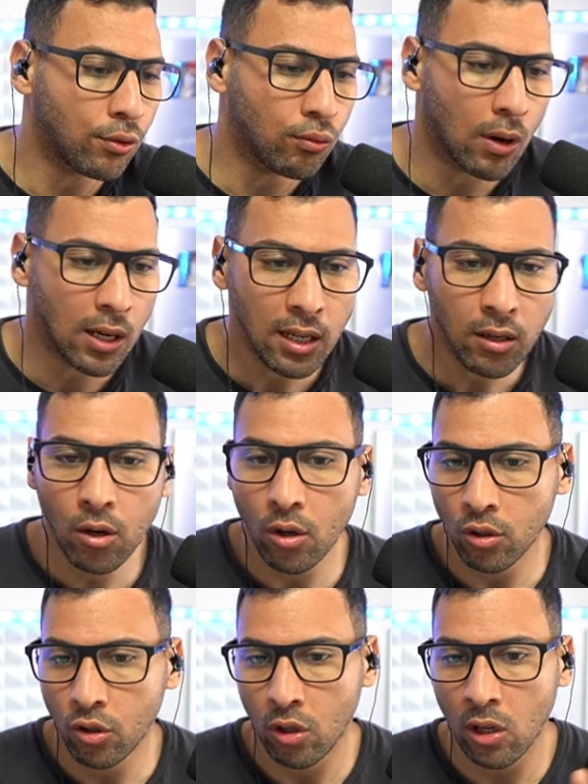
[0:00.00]
soit les
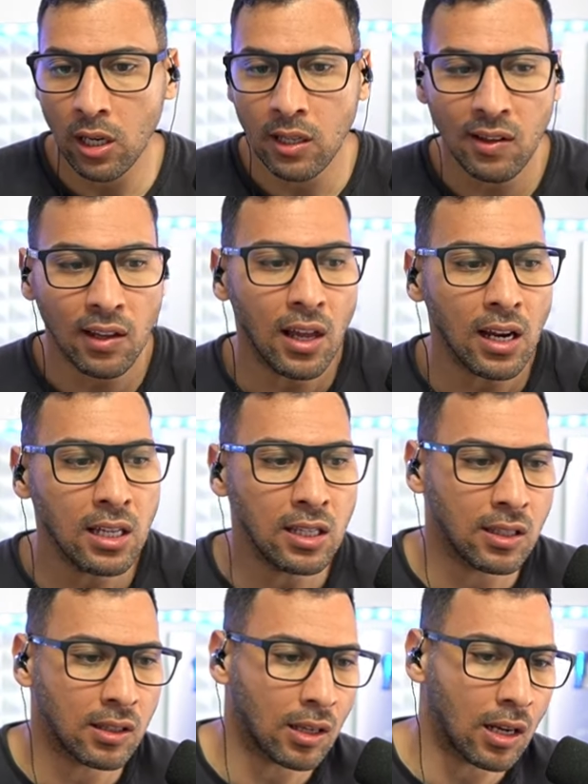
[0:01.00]
coachs, les
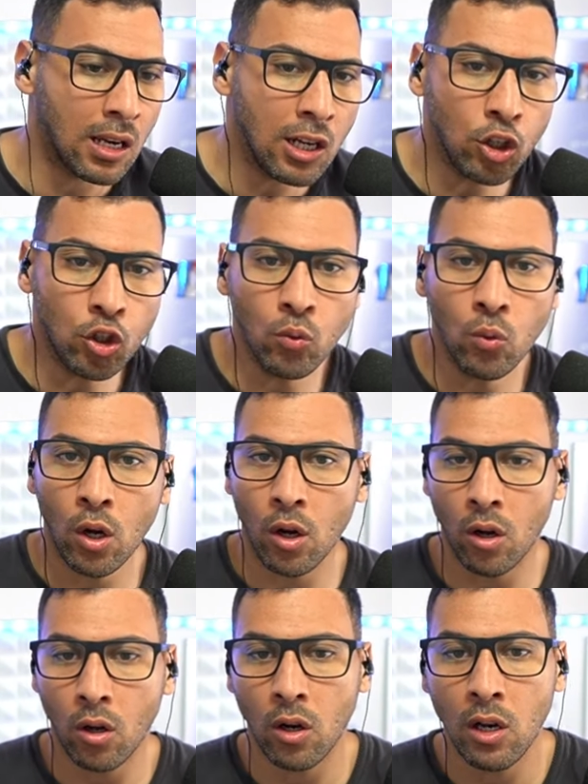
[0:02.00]
analystes, les joueurs,